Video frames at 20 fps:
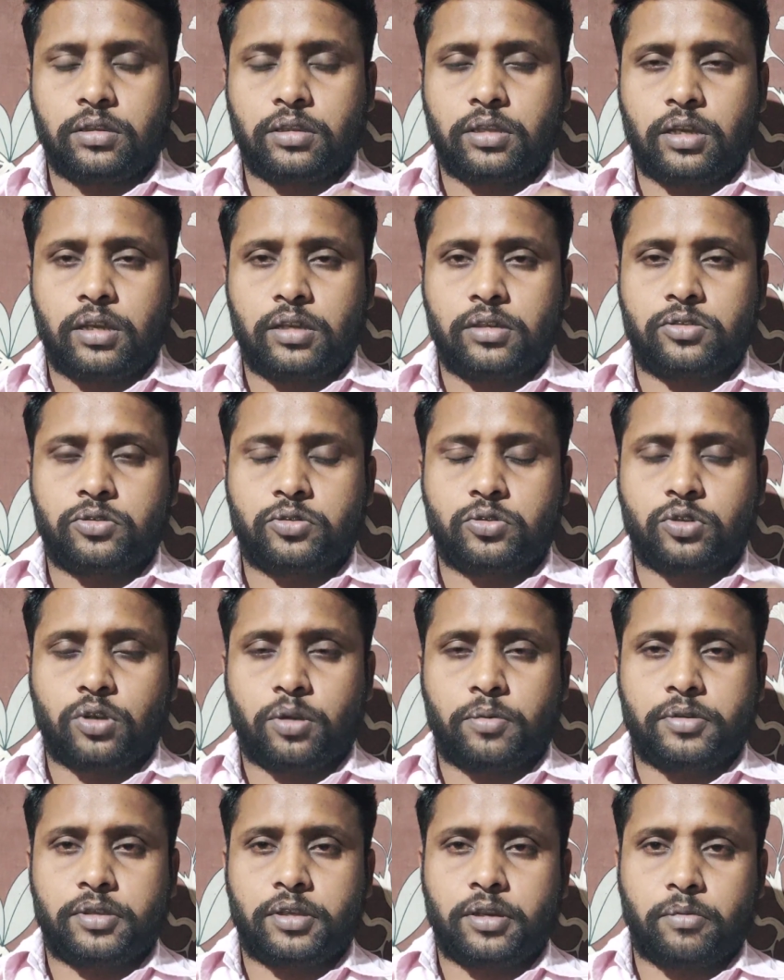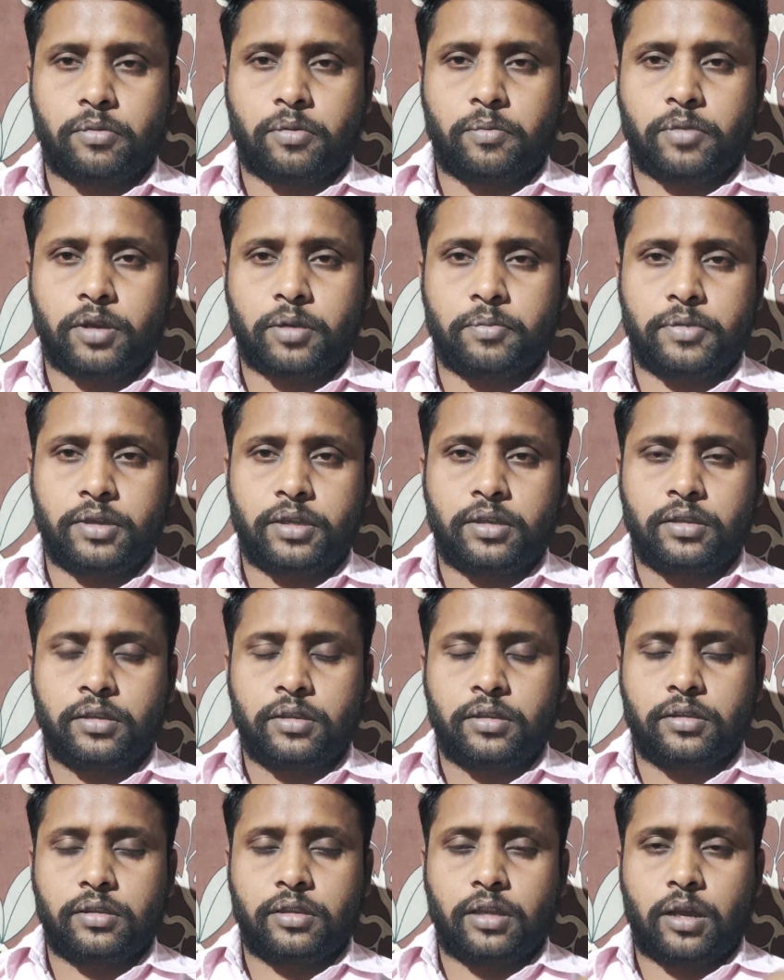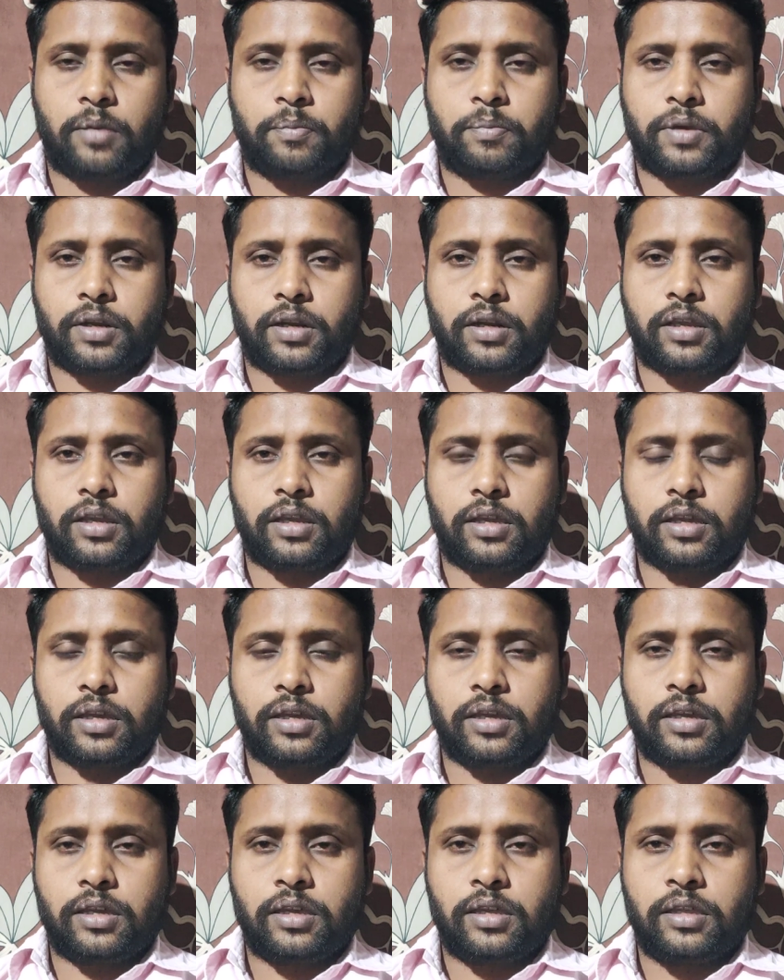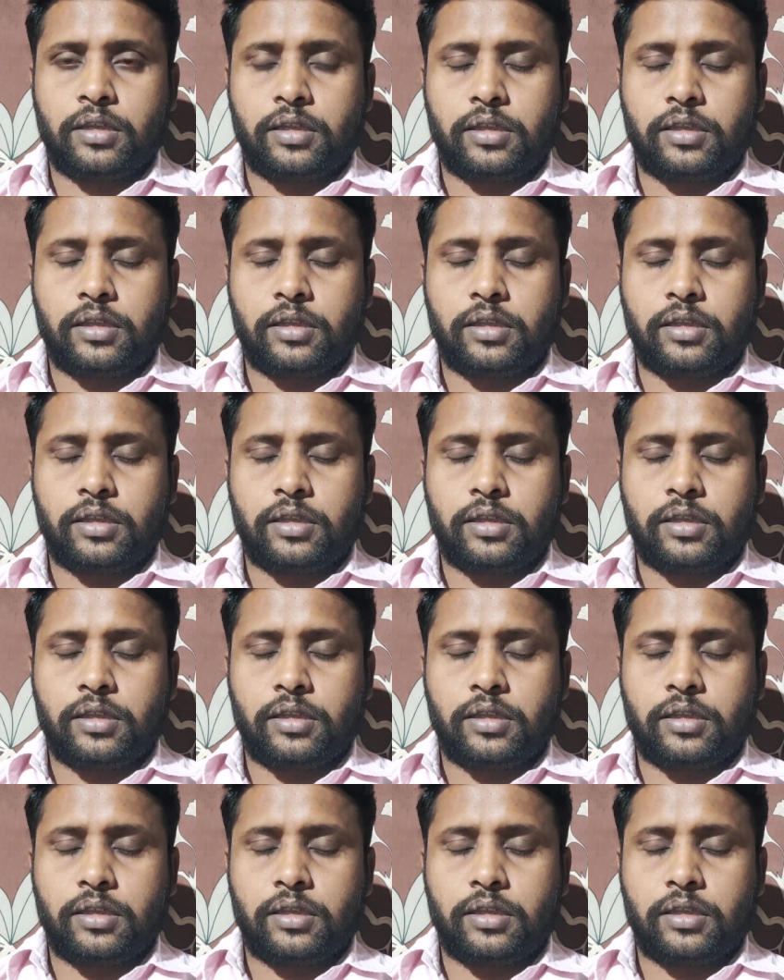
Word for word: तेईस चौबीस नवंबर में धाम पर रहेंगे